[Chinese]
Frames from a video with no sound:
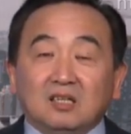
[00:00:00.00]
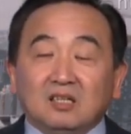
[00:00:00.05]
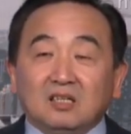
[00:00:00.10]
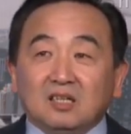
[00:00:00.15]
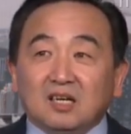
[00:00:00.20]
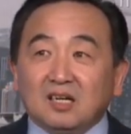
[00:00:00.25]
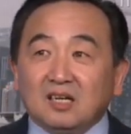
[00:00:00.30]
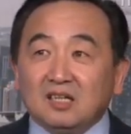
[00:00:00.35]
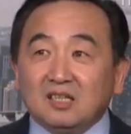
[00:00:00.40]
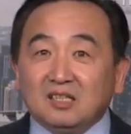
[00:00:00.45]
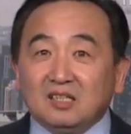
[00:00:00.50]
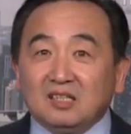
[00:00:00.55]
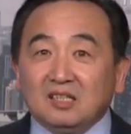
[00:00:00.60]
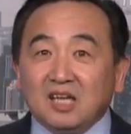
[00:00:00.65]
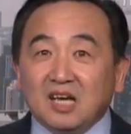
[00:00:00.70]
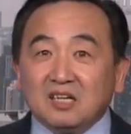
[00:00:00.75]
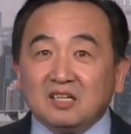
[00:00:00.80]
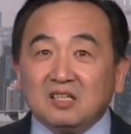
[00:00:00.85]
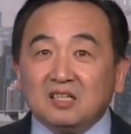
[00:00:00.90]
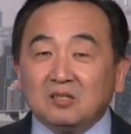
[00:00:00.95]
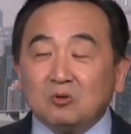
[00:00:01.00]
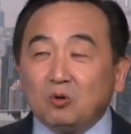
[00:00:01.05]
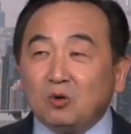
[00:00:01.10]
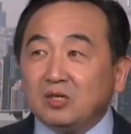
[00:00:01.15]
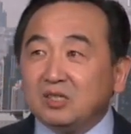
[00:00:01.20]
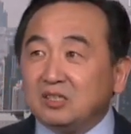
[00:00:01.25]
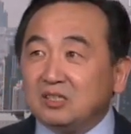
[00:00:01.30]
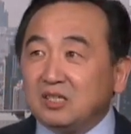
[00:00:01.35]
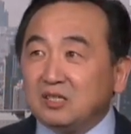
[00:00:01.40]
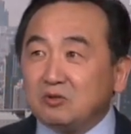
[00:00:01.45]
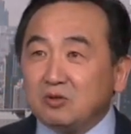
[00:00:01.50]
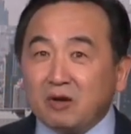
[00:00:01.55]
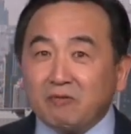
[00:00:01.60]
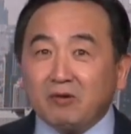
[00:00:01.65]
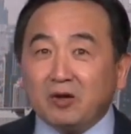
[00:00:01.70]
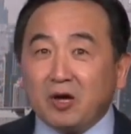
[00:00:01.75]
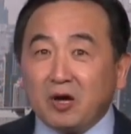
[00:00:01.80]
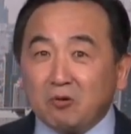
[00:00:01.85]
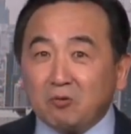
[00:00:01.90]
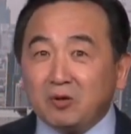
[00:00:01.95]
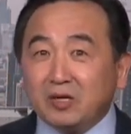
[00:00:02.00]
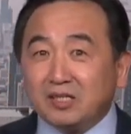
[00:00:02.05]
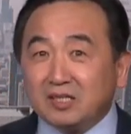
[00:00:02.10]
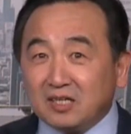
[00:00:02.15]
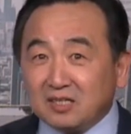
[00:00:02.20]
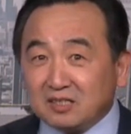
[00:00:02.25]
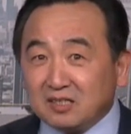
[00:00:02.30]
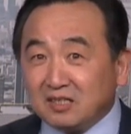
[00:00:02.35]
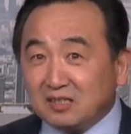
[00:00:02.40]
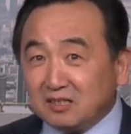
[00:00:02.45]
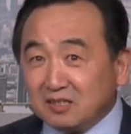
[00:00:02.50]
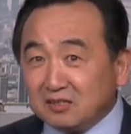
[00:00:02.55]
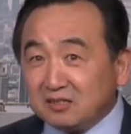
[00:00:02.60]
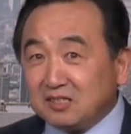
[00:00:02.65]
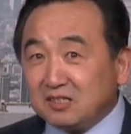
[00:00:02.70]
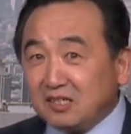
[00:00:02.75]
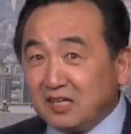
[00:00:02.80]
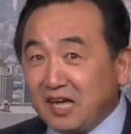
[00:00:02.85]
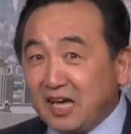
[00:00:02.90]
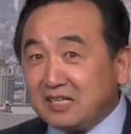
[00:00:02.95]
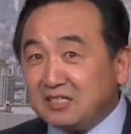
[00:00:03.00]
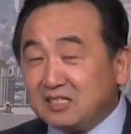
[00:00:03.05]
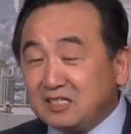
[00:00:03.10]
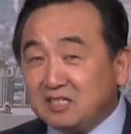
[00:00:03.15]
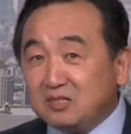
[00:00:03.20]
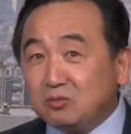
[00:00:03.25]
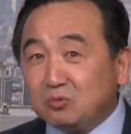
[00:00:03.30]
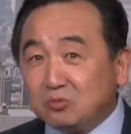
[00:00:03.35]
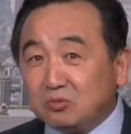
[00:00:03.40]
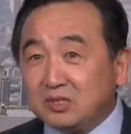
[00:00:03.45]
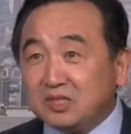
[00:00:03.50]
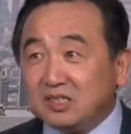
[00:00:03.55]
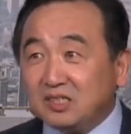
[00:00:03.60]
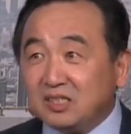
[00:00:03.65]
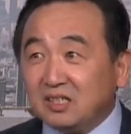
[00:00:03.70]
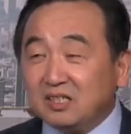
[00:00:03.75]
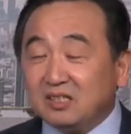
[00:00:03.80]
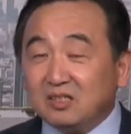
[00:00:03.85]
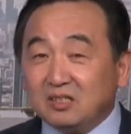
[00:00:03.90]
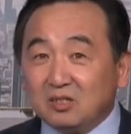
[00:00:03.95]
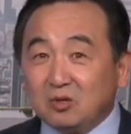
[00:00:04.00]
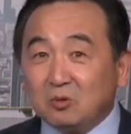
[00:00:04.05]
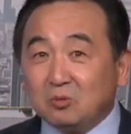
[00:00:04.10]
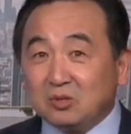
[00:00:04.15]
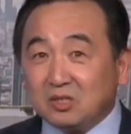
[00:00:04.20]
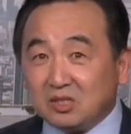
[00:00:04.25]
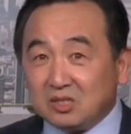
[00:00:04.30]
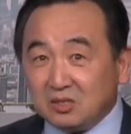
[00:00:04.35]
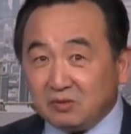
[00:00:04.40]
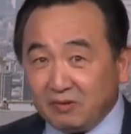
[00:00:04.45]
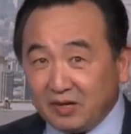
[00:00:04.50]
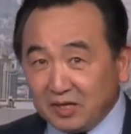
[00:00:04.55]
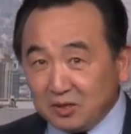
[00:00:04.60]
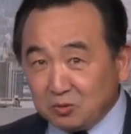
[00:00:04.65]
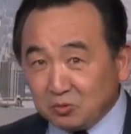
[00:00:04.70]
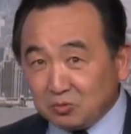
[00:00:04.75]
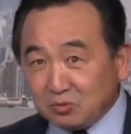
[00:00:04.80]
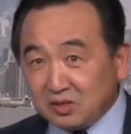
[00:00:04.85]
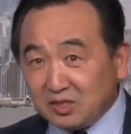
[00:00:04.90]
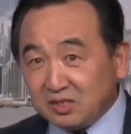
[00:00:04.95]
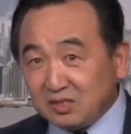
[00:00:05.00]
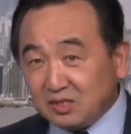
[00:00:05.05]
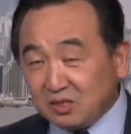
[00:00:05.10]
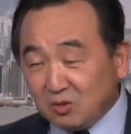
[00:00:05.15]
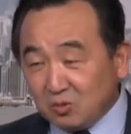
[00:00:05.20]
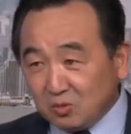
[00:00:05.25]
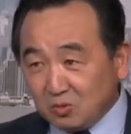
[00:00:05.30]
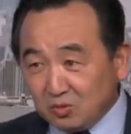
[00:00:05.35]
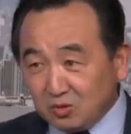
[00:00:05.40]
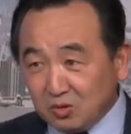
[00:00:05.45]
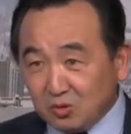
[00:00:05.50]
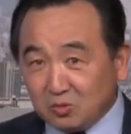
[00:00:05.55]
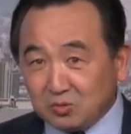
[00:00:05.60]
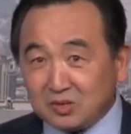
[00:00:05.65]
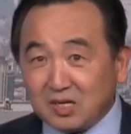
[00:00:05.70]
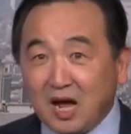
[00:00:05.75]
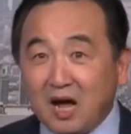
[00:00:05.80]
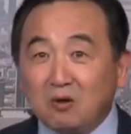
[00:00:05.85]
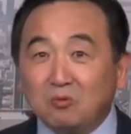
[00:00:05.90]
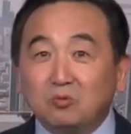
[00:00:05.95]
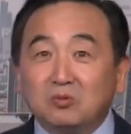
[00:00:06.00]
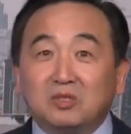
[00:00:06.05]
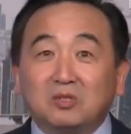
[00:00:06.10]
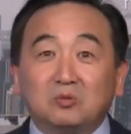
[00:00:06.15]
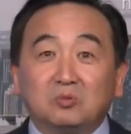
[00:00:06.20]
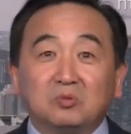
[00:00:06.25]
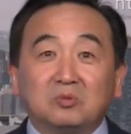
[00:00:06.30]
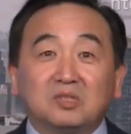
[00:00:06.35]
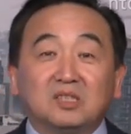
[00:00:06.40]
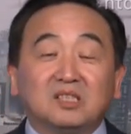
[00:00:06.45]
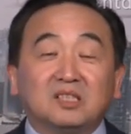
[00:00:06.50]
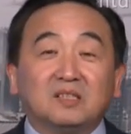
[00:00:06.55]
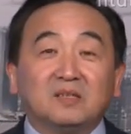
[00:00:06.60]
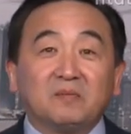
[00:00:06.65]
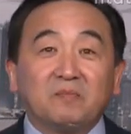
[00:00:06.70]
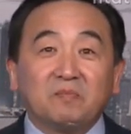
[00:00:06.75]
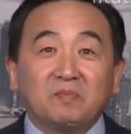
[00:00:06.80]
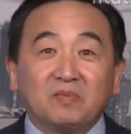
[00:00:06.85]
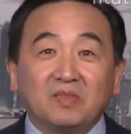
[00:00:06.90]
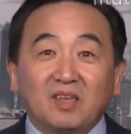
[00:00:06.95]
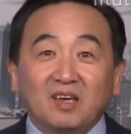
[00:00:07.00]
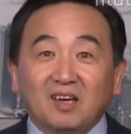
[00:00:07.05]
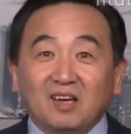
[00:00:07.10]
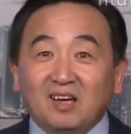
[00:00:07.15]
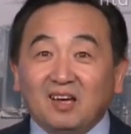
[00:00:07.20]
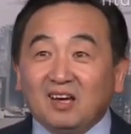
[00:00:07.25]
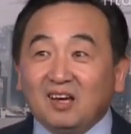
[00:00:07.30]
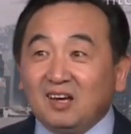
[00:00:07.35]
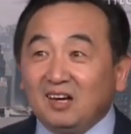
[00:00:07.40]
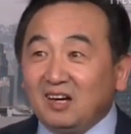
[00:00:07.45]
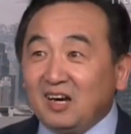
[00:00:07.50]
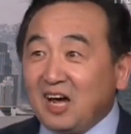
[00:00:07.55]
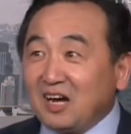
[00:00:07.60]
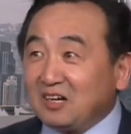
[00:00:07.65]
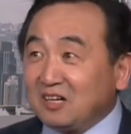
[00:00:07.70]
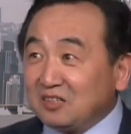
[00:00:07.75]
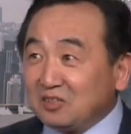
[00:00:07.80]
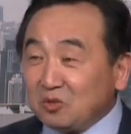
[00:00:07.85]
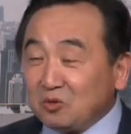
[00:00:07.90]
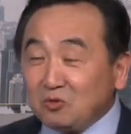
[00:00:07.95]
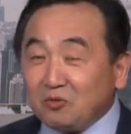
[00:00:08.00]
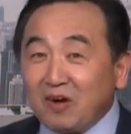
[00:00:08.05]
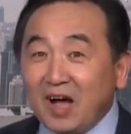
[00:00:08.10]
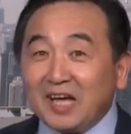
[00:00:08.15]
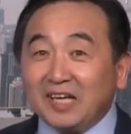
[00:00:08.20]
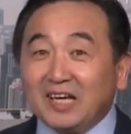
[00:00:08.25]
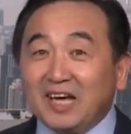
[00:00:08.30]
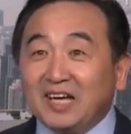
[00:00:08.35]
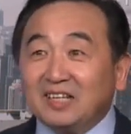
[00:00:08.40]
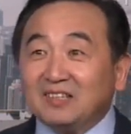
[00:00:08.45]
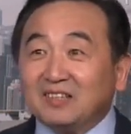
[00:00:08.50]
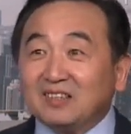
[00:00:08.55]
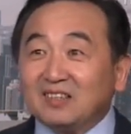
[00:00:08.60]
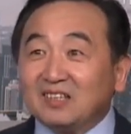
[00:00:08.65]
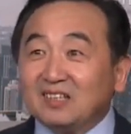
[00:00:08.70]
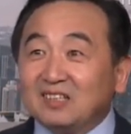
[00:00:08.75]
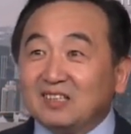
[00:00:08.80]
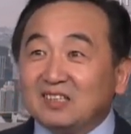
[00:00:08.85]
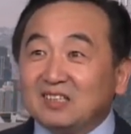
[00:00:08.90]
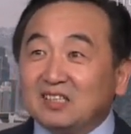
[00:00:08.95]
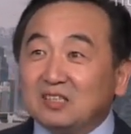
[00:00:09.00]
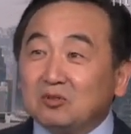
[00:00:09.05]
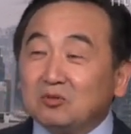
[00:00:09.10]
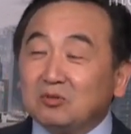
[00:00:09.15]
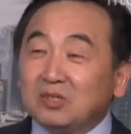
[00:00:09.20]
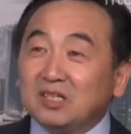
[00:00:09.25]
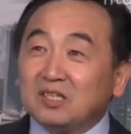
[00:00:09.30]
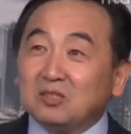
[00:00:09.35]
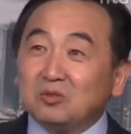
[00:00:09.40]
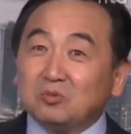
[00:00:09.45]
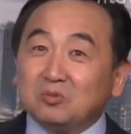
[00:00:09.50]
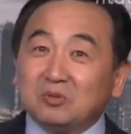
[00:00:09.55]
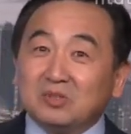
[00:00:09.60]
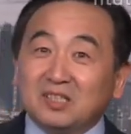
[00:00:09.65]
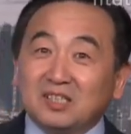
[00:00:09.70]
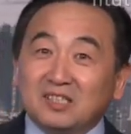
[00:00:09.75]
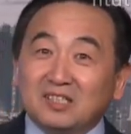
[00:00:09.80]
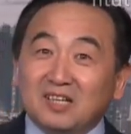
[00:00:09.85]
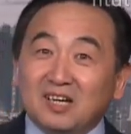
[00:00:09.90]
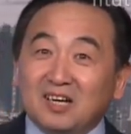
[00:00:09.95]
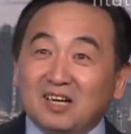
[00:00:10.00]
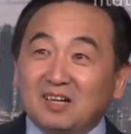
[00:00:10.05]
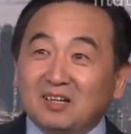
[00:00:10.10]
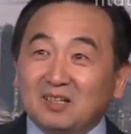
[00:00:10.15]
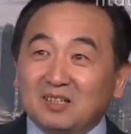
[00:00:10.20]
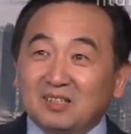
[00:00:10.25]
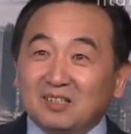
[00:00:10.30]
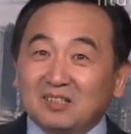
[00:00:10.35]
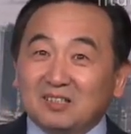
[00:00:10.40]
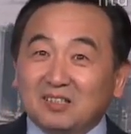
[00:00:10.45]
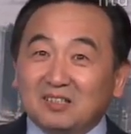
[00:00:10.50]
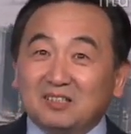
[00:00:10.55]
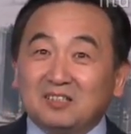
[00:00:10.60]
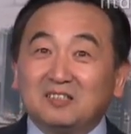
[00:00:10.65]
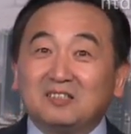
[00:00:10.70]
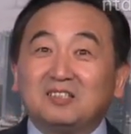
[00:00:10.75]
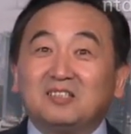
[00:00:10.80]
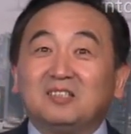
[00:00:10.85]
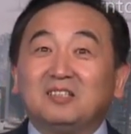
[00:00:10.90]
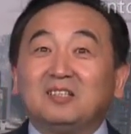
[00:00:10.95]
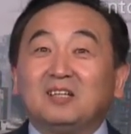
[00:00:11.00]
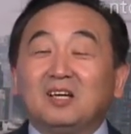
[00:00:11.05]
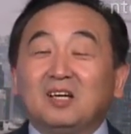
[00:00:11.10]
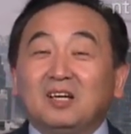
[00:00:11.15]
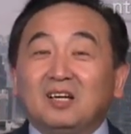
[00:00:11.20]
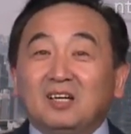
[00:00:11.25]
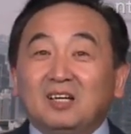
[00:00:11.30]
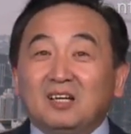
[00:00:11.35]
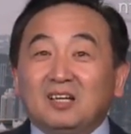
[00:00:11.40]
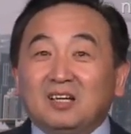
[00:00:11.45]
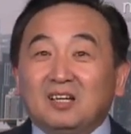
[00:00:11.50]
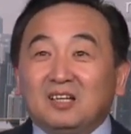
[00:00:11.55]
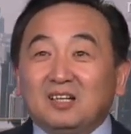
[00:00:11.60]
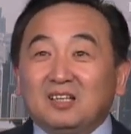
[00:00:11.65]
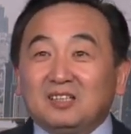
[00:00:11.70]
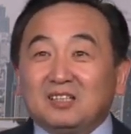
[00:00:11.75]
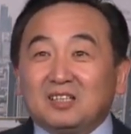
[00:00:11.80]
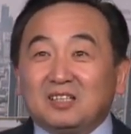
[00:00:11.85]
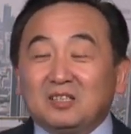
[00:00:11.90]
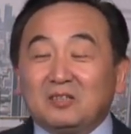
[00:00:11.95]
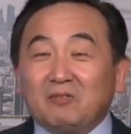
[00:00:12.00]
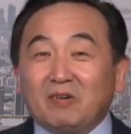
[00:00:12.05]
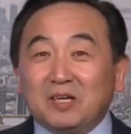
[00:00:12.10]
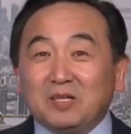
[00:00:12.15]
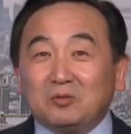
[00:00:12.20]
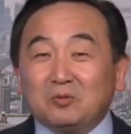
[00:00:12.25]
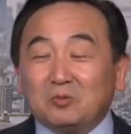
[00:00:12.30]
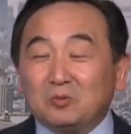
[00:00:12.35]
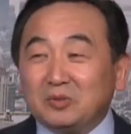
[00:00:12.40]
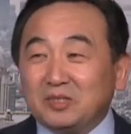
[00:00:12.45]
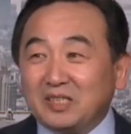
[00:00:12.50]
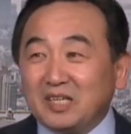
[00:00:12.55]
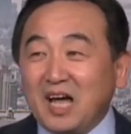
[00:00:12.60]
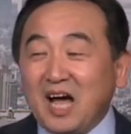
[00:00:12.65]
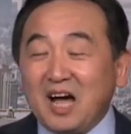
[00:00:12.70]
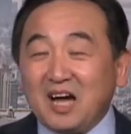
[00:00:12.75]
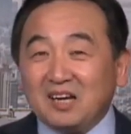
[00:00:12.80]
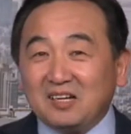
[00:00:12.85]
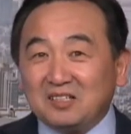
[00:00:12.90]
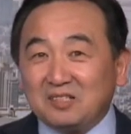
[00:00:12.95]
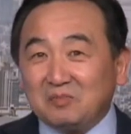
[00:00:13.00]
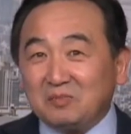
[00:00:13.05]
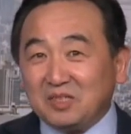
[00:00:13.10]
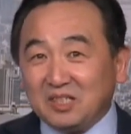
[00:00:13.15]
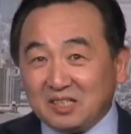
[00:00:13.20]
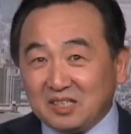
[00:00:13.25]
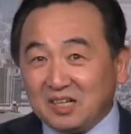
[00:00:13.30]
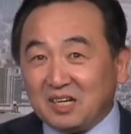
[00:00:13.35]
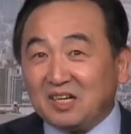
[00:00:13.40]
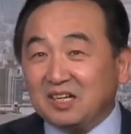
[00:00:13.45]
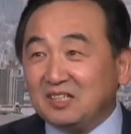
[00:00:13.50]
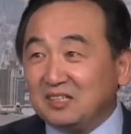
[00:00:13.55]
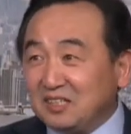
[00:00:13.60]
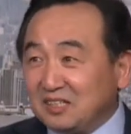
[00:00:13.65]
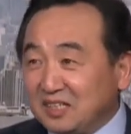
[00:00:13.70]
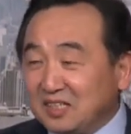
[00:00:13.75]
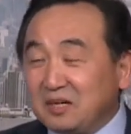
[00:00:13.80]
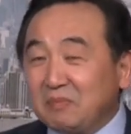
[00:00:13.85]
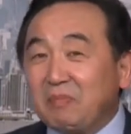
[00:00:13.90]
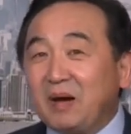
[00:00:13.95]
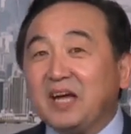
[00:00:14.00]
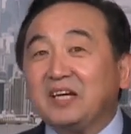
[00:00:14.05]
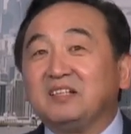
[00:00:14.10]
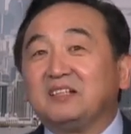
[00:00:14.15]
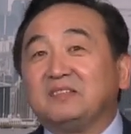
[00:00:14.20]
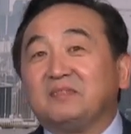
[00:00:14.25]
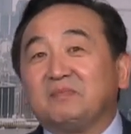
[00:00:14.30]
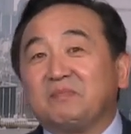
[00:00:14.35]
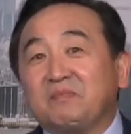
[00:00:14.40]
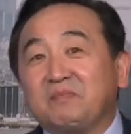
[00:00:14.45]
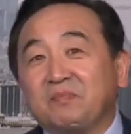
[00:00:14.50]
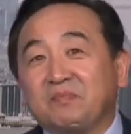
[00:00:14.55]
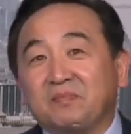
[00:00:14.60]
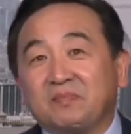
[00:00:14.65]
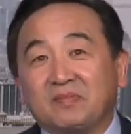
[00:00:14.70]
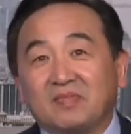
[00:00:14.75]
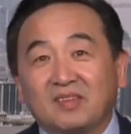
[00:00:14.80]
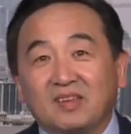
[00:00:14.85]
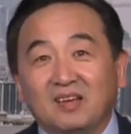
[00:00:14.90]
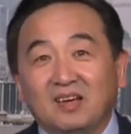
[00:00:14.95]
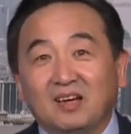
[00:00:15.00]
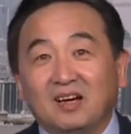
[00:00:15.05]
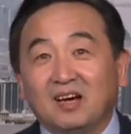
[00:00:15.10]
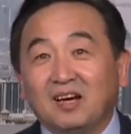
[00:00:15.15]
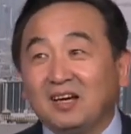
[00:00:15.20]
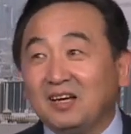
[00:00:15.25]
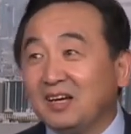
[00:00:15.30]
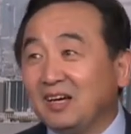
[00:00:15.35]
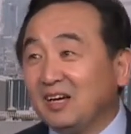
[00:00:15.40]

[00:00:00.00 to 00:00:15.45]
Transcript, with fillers: 那联合国人权委员会呢，可能是联席主席，有执委主席，有有常务的主席，两个人都发言，其中一个主席呢可能是执委主席啊，还是什么，一个黑人，一个白人，呵，